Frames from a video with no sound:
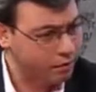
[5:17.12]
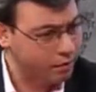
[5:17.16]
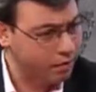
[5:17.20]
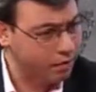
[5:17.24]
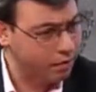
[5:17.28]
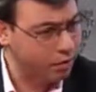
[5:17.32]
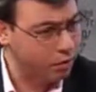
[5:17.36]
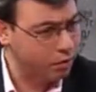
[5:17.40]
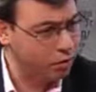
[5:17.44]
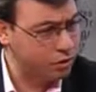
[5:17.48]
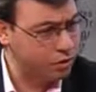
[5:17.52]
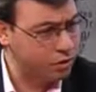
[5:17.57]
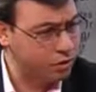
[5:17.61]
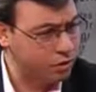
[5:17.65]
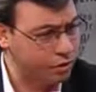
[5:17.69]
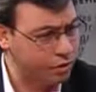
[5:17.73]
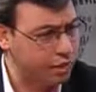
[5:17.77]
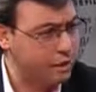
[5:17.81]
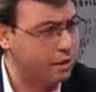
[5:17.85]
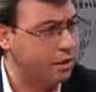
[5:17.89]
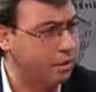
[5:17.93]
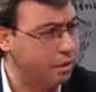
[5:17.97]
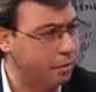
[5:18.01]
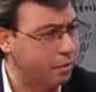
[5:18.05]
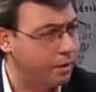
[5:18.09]
los
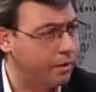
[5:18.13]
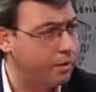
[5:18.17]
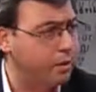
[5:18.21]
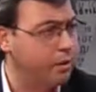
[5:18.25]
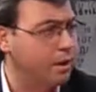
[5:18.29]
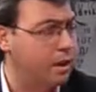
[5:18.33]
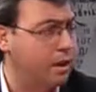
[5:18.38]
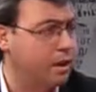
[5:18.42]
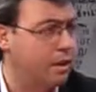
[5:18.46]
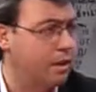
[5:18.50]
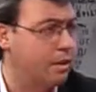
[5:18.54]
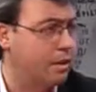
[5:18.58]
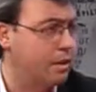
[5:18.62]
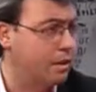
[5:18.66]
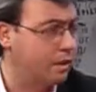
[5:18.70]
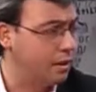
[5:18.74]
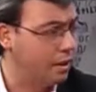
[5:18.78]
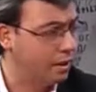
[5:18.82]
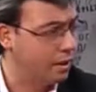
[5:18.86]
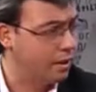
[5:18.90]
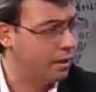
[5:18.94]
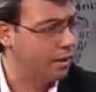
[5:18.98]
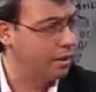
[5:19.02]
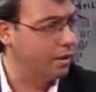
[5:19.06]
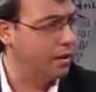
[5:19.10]
intereses de los vecinos de Alcázar
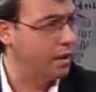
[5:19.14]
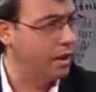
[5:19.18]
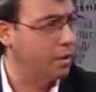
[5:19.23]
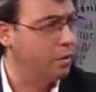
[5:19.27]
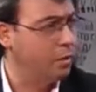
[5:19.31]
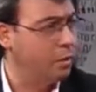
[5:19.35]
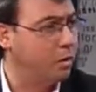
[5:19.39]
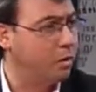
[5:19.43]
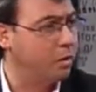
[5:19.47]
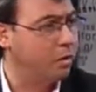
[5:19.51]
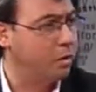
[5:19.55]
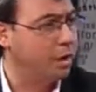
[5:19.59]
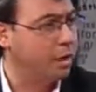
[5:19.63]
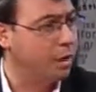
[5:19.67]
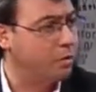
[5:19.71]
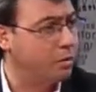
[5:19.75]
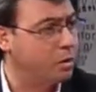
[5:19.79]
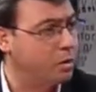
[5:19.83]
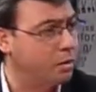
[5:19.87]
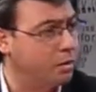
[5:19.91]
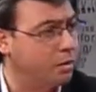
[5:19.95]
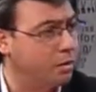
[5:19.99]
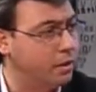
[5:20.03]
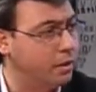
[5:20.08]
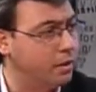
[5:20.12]
de la mejor manera
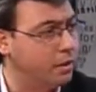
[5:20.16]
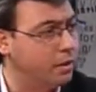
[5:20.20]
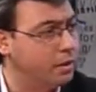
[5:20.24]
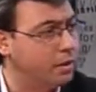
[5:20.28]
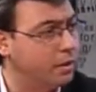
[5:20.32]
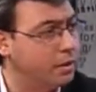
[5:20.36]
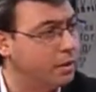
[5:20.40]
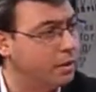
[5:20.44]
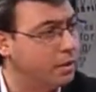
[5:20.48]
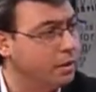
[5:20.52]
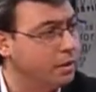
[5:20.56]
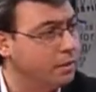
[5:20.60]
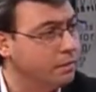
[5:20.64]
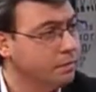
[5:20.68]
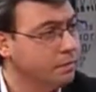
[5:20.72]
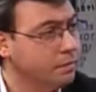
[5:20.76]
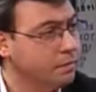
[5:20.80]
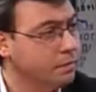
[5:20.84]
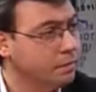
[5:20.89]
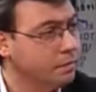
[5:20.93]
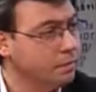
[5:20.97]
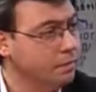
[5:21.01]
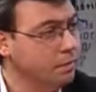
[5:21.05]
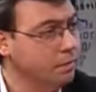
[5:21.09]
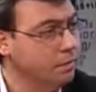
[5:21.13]
posible. El juez admite que hay
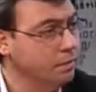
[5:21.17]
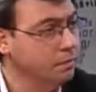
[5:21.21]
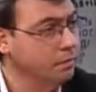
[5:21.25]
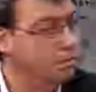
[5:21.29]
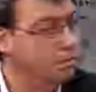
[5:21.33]
una deuda de